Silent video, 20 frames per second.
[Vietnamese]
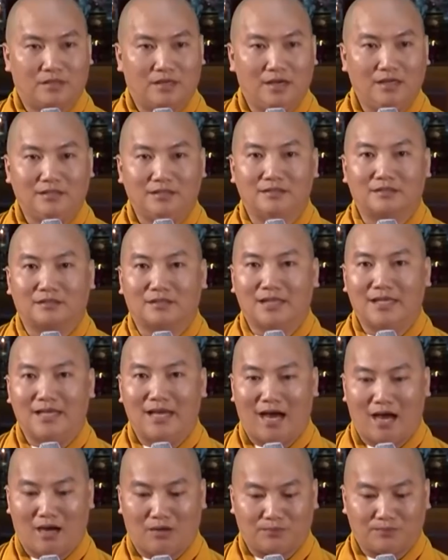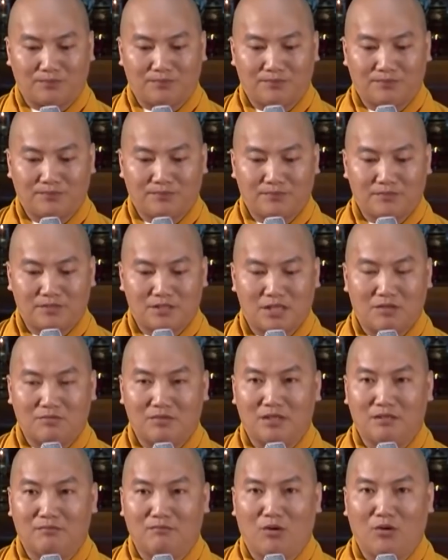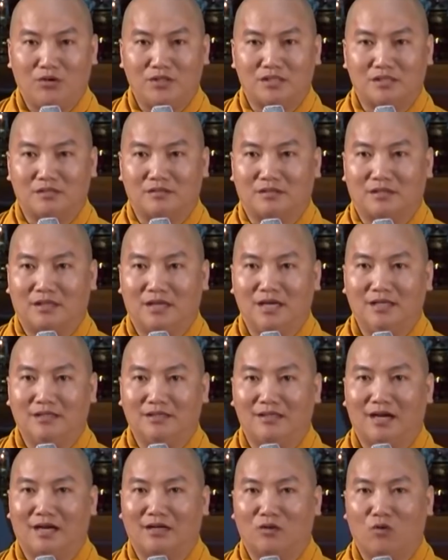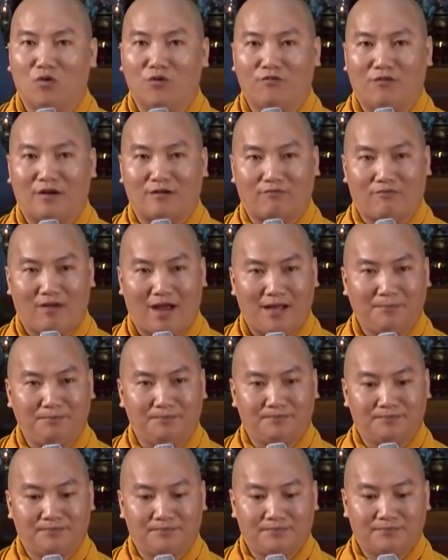ít được đi học, trong những môi trường ít gần gũi Phật Pháp,